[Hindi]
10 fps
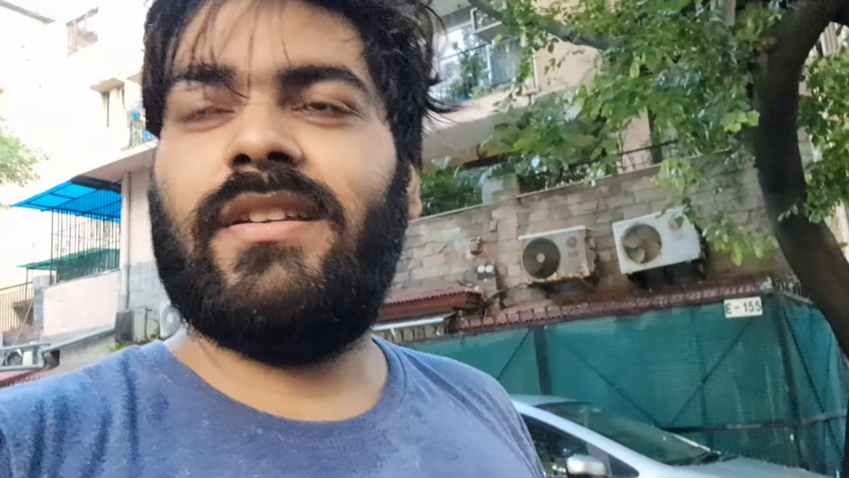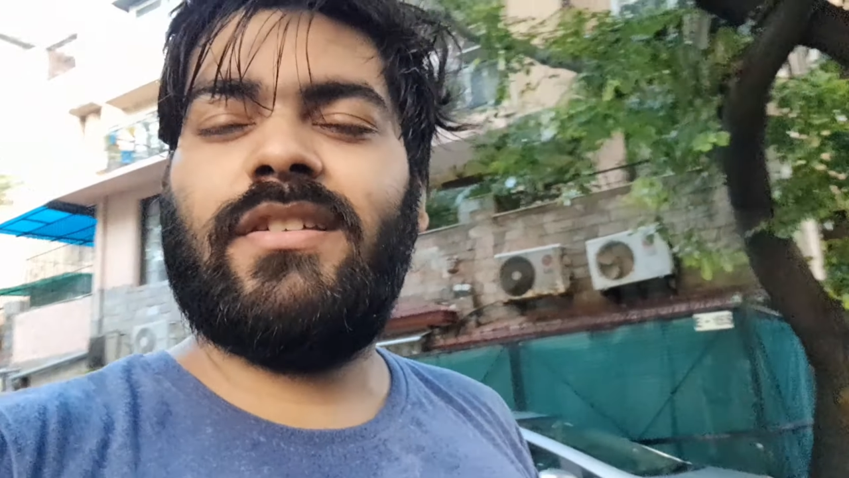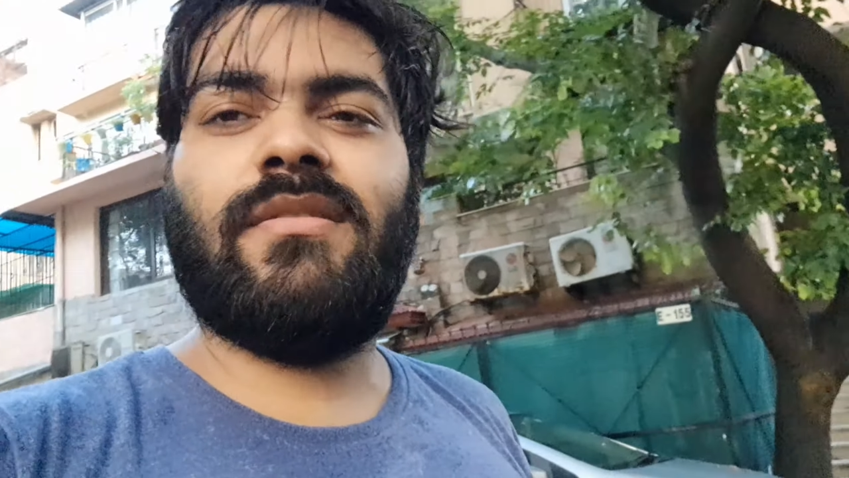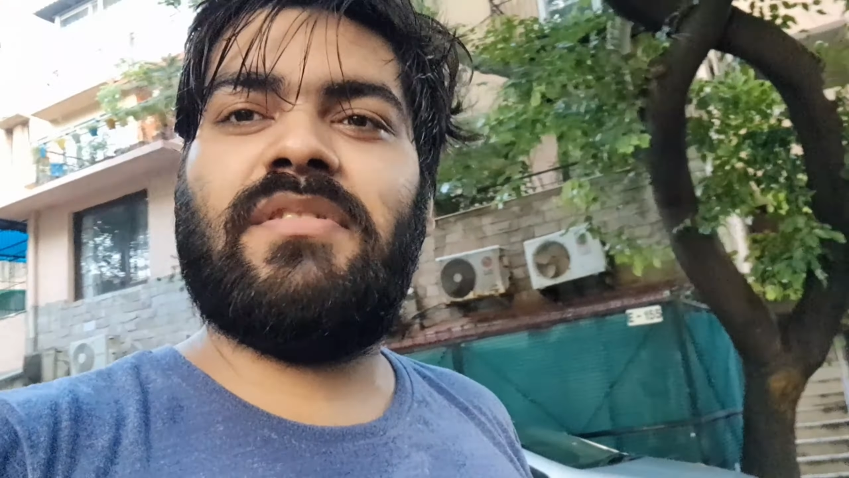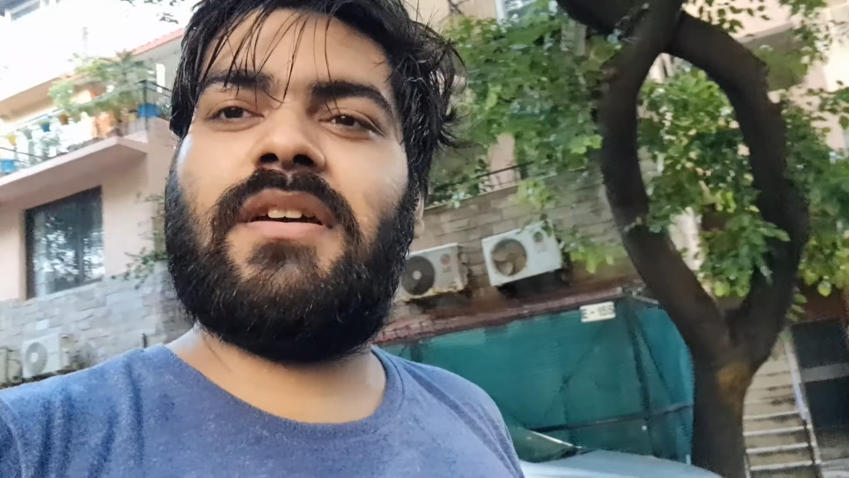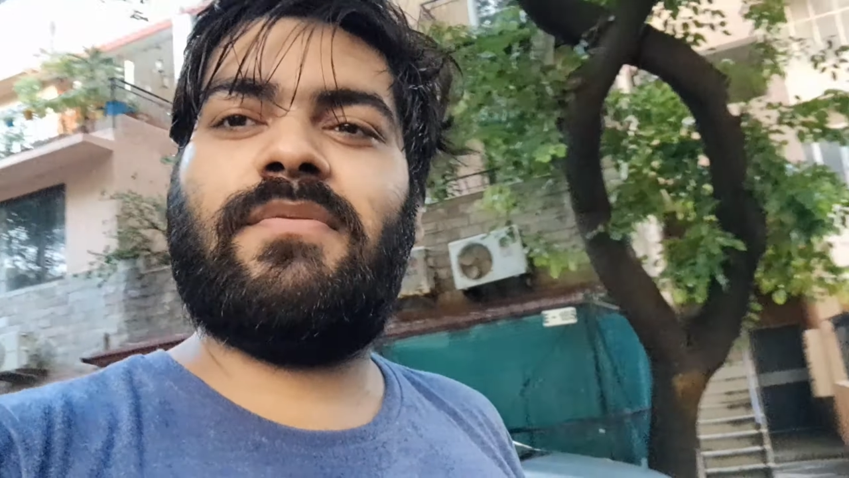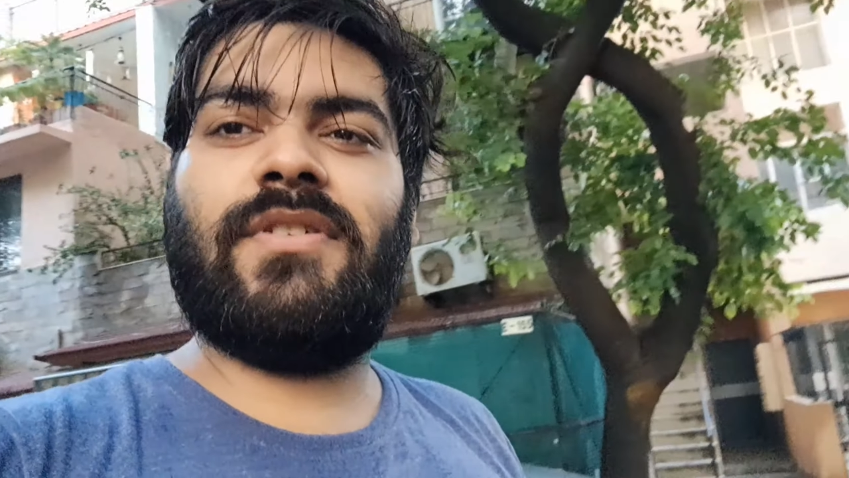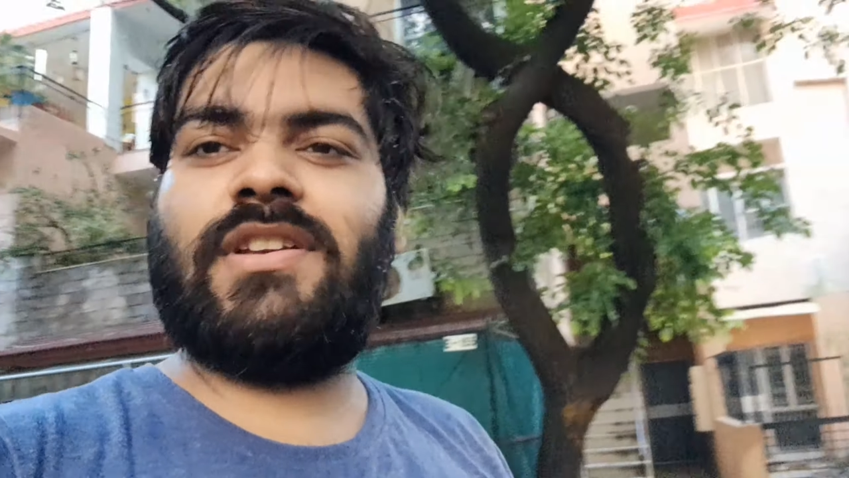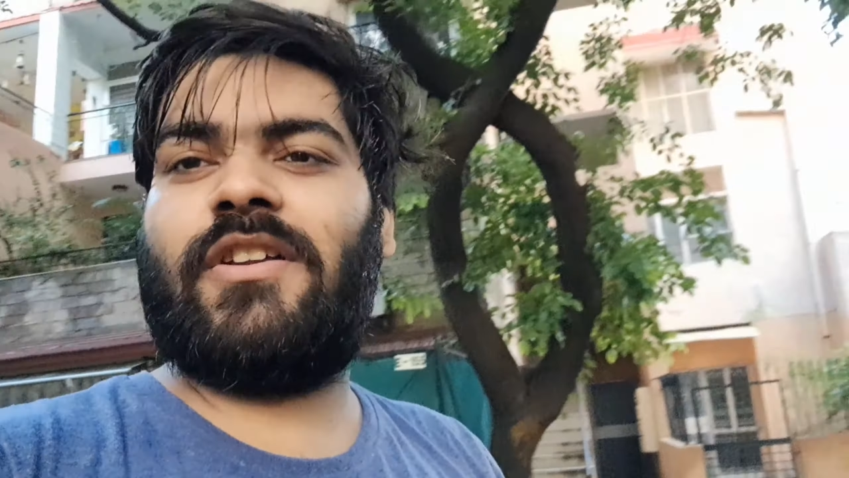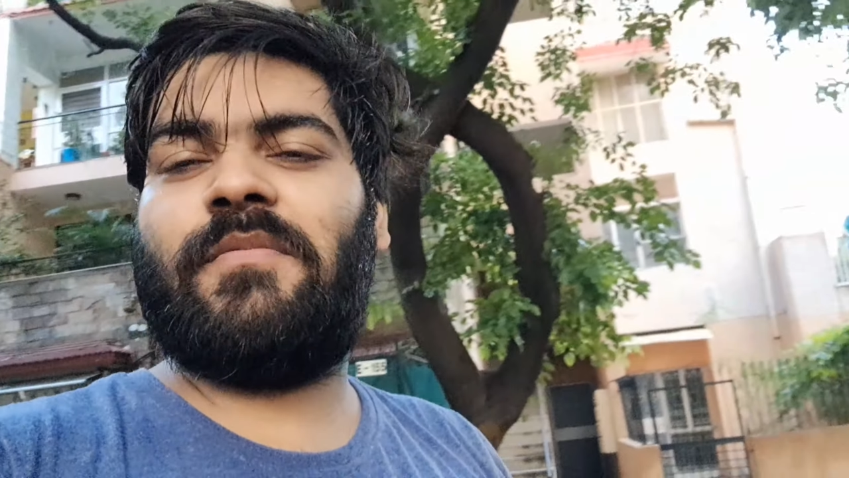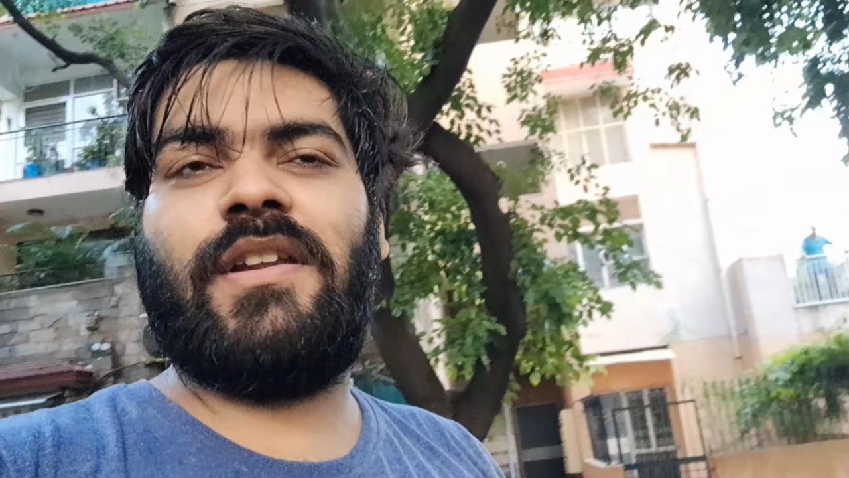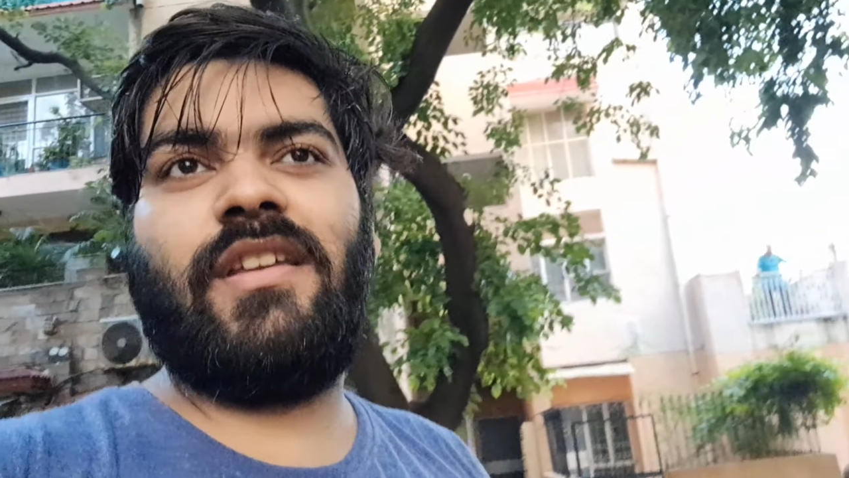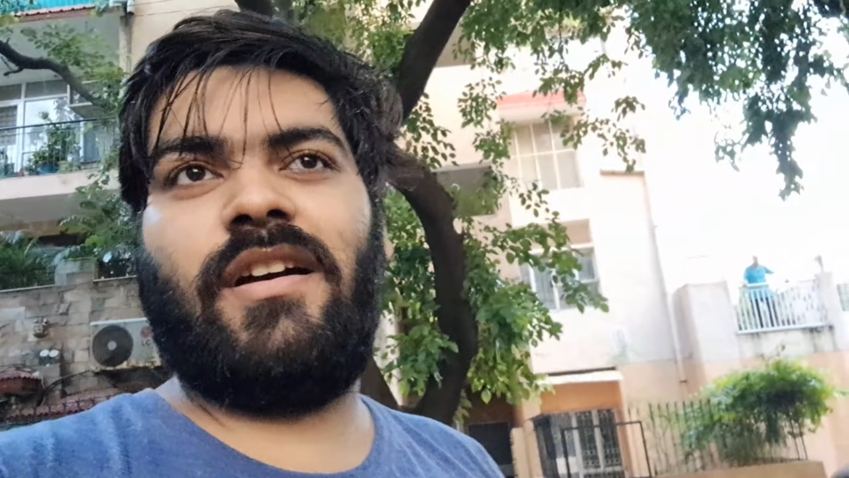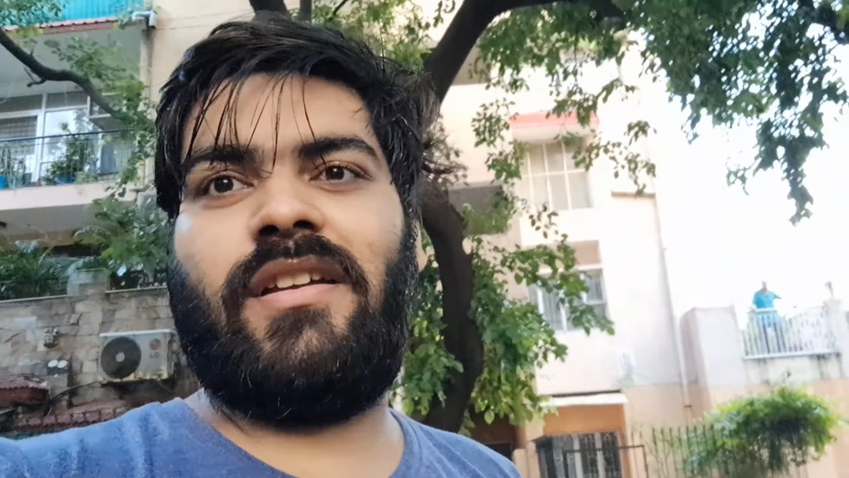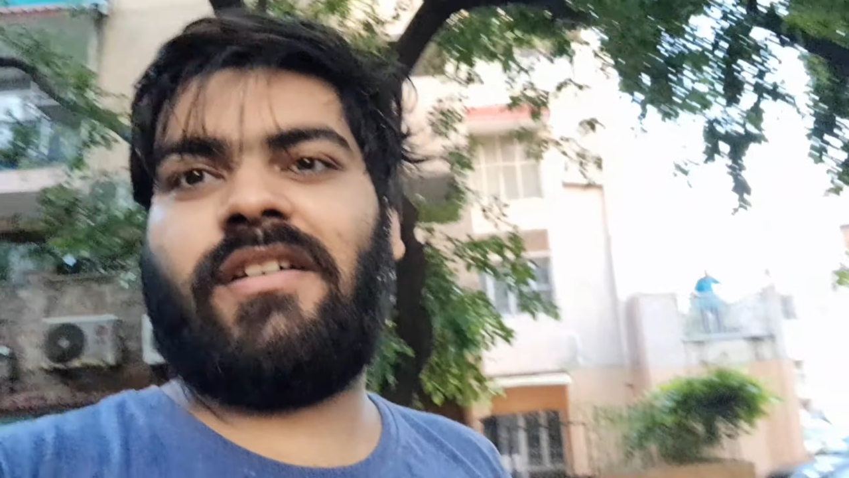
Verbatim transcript: ये तो मैंने आपको हज़ारों बार दिखा